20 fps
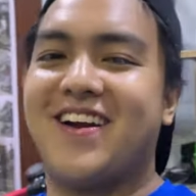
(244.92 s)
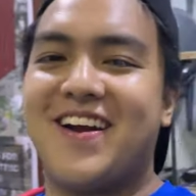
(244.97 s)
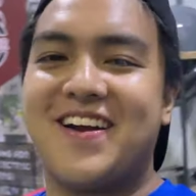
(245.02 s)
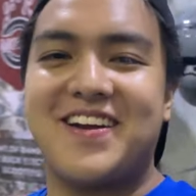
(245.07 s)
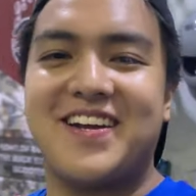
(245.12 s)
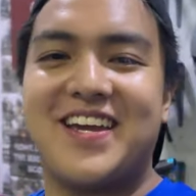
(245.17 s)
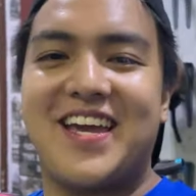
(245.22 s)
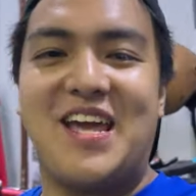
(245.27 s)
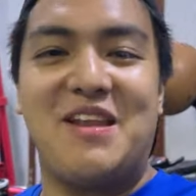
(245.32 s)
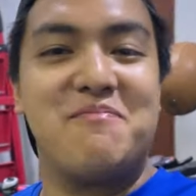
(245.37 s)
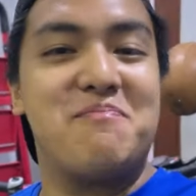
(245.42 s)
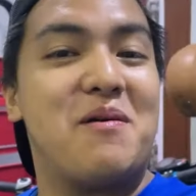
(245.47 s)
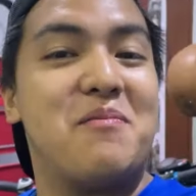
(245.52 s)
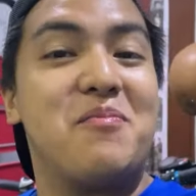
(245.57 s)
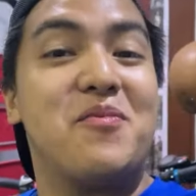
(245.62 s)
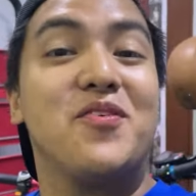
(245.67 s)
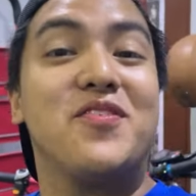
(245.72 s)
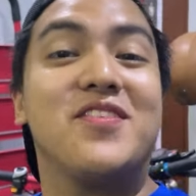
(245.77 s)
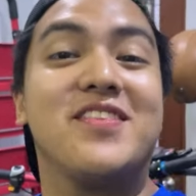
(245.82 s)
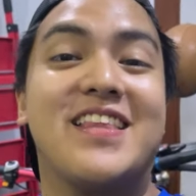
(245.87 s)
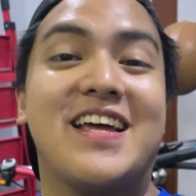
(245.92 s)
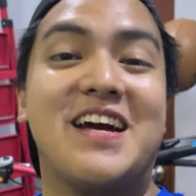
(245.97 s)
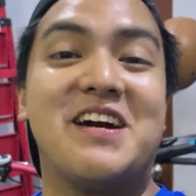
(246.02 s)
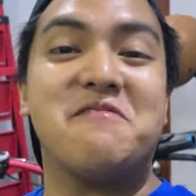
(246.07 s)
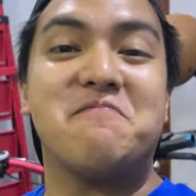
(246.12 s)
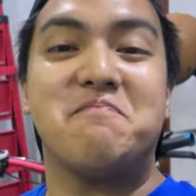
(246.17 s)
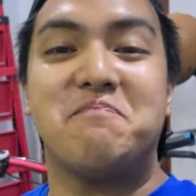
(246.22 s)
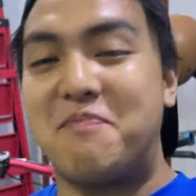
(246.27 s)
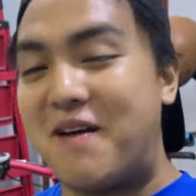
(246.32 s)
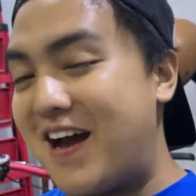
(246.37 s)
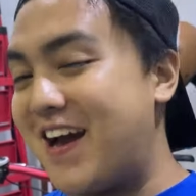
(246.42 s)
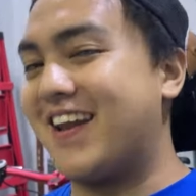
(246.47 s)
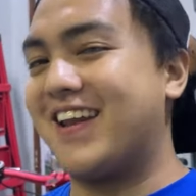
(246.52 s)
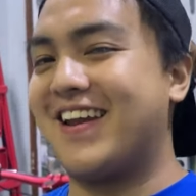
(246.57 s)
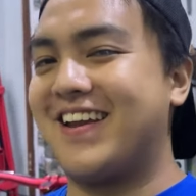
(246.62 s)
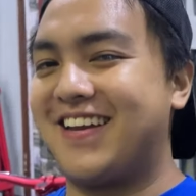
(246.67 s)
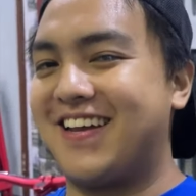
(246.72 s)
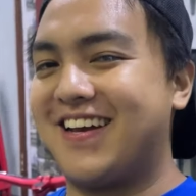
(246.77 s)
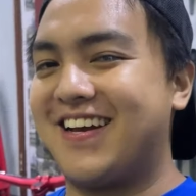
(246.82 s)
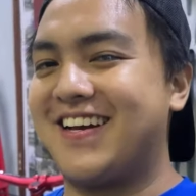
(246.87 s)
Arcane papuntang
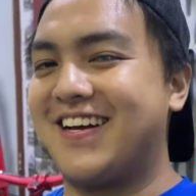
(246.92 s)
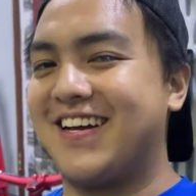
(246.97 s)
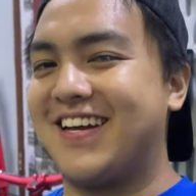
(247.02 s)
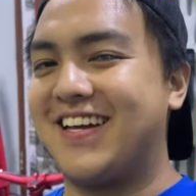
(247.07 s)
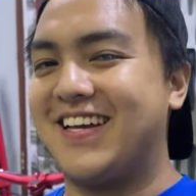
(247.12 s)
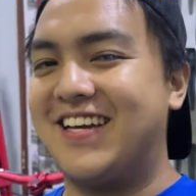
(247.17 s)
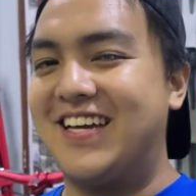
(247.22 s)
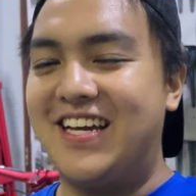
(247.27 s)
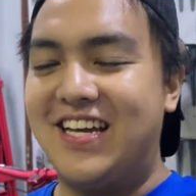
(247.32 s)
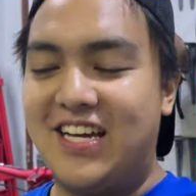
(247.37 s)
Paranaque.